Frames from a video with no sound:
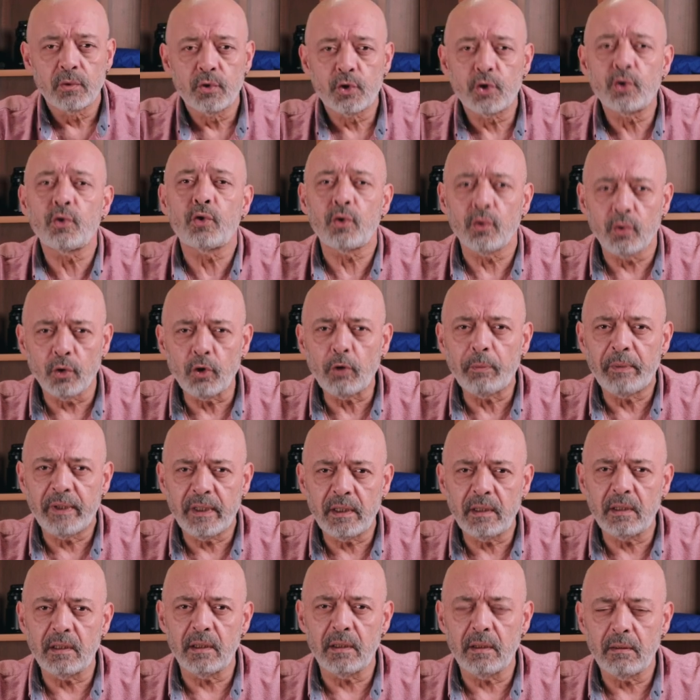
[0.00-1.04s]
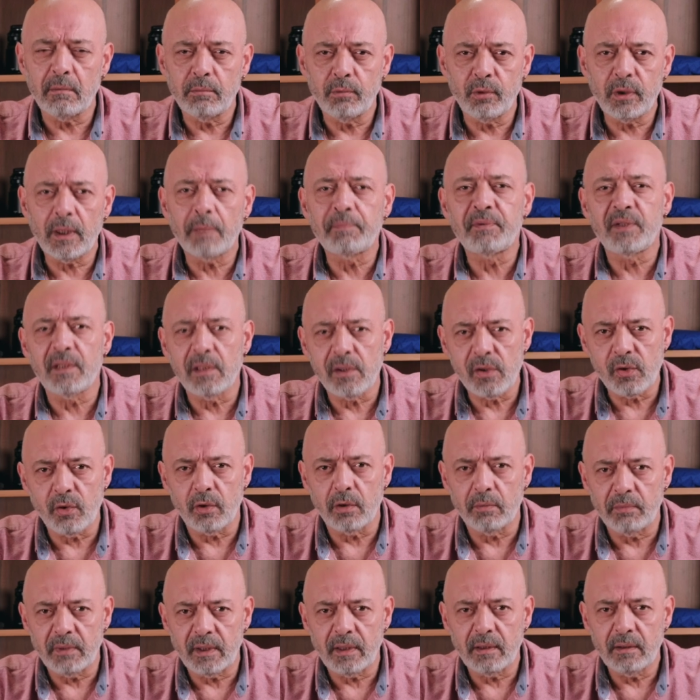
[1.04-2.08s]
Çünkü unutmayın ki bu yaptığınız
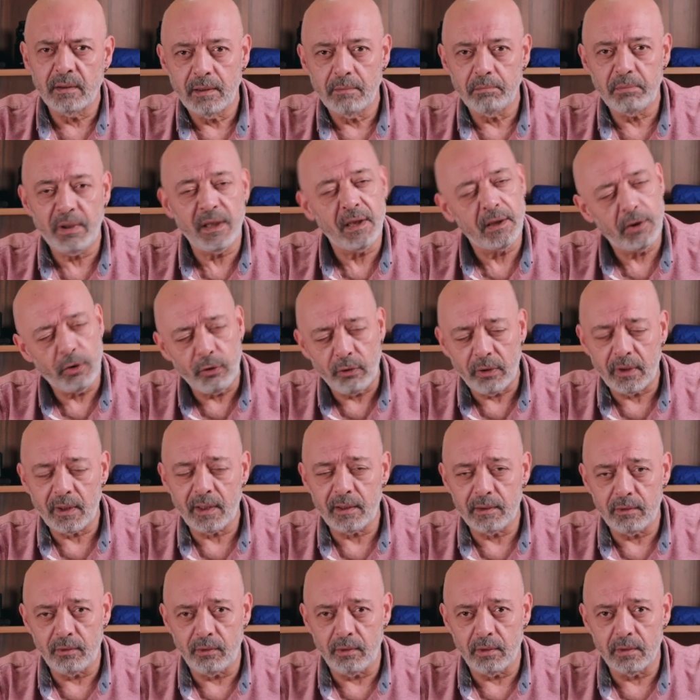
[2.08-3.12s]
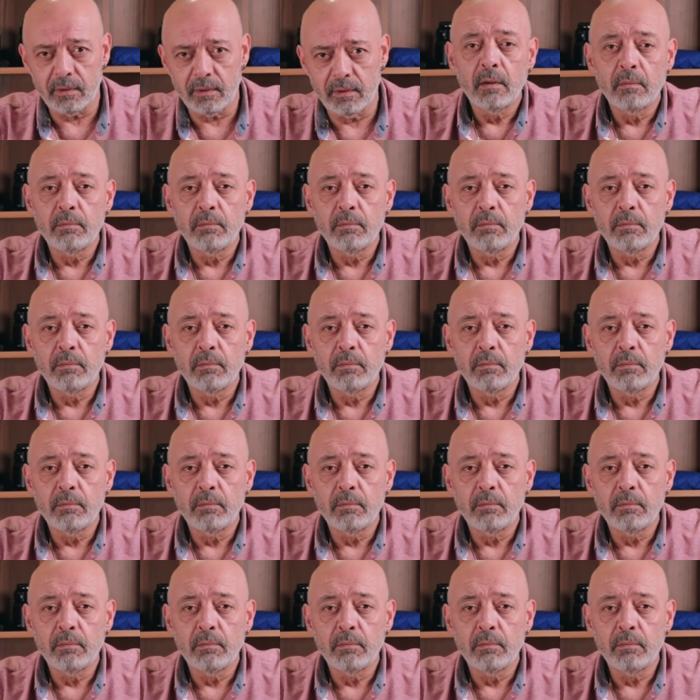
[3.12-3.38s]
yorumlar beni de yönlendiriyor.